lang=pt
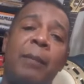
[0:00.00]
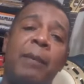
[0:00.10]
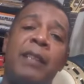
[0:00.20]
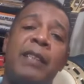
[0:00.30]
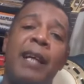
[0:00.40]
de
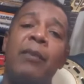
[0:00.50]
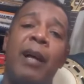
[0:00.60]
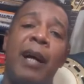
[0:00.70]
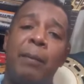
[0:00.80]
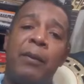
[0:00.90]
aprendizado
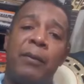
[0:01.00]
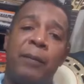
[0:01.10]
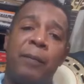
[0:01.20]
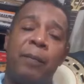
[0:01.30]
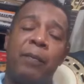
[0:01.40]
rápido.